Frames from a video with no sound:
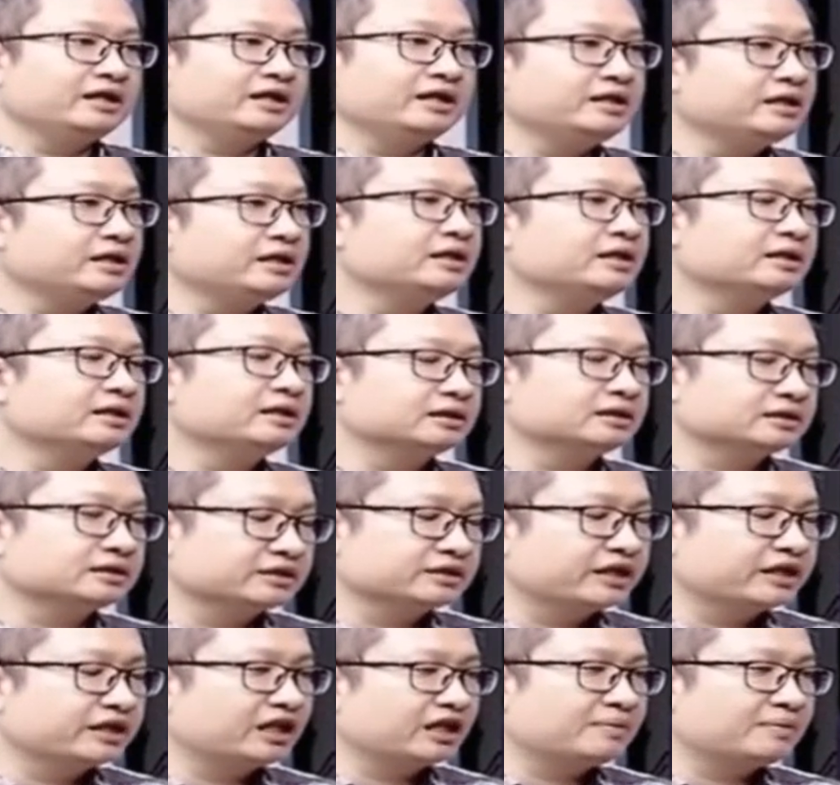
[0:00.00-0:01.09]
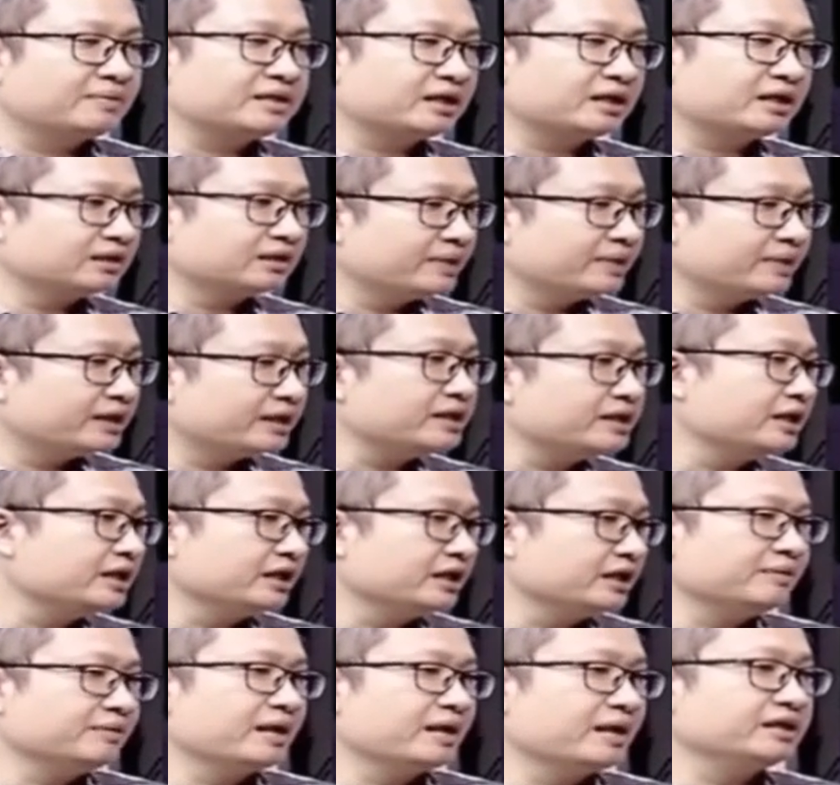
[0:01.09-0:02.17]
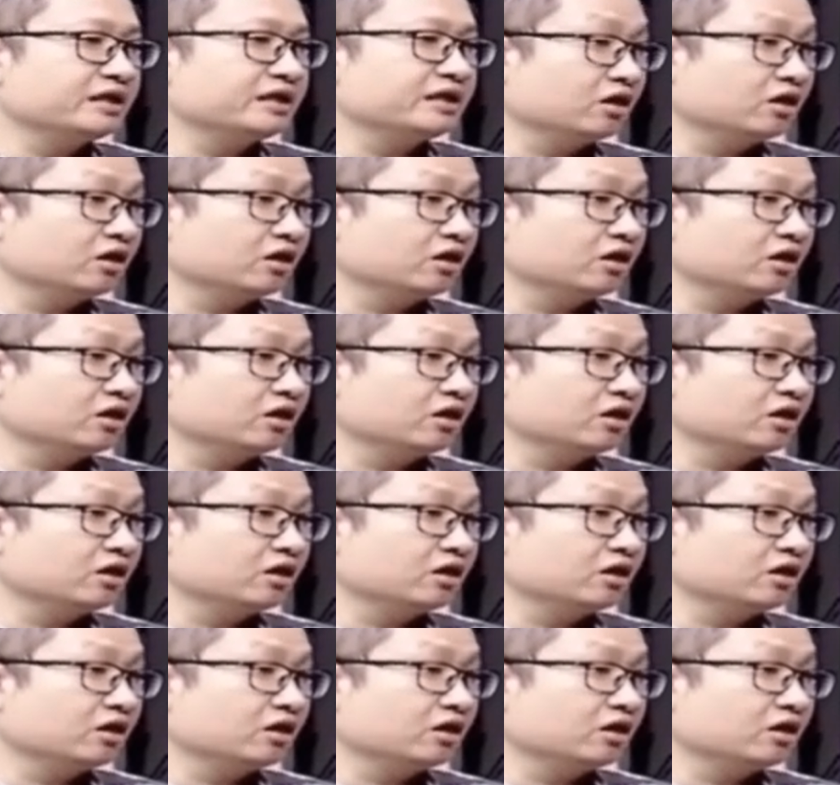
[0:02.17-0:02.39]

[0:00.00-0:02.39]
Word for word: ini sedikit banyak lebih tinggi dibanding